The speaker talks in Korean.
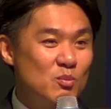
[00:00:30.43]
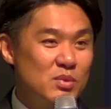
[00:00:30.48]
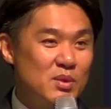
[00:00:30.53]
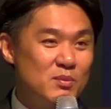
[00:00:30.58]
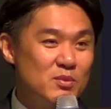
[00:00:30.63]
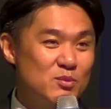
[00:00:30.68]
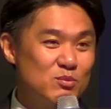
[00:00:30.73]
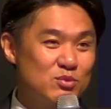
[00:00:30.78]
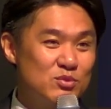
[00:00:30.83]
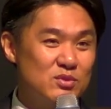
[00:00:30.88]

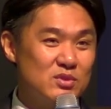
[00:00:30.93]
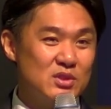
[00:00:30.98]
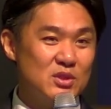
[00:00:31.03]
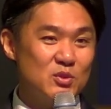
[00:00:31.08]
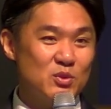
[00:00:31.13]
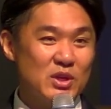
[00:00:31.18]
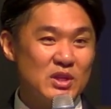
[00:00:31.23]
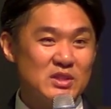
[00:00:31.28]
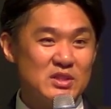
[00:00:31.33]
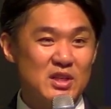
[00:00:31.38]
뵙는 분들이
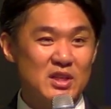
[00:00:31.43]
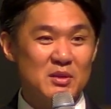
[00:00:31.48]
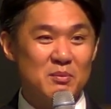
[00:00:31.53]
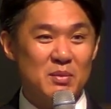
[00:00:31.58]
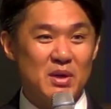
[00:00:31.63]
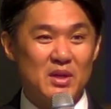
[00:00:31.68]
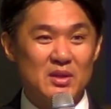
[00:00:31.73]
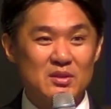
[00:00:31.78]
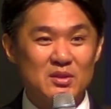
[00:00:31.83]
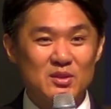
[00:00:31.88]
굉장히
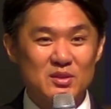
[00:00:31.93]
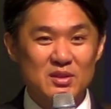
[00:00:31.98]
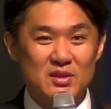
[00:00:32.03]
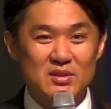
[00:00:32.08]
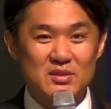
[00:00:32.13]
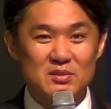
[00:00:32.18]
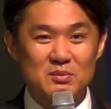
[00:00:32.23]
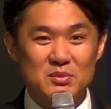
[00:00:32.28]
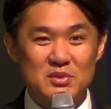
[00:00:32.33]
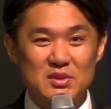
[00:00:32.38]
많은 것
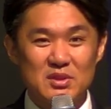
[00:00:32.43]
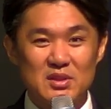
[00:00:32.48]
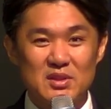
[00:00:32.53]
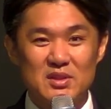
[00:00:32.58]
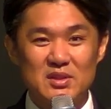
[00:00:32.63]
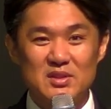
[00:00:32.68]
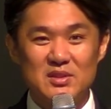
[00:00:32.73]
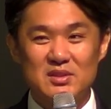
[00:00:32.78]
같습니다.